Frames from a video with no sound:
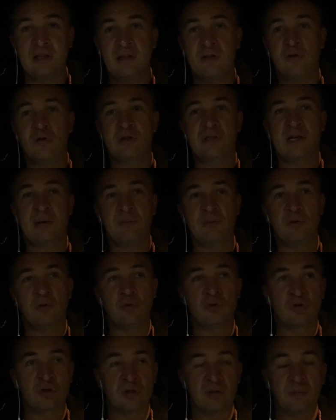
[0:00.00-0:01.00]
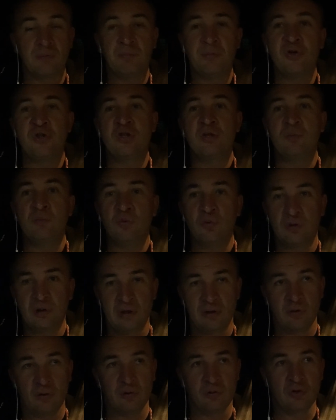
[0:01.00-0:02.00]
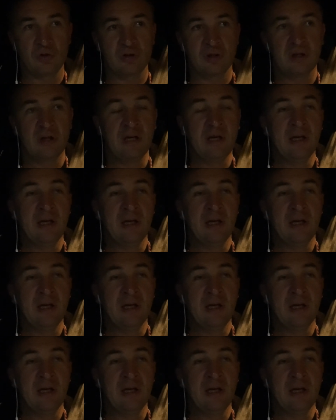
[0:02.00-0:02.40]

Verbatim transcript: нее самый лучший. Почему для нее лучше?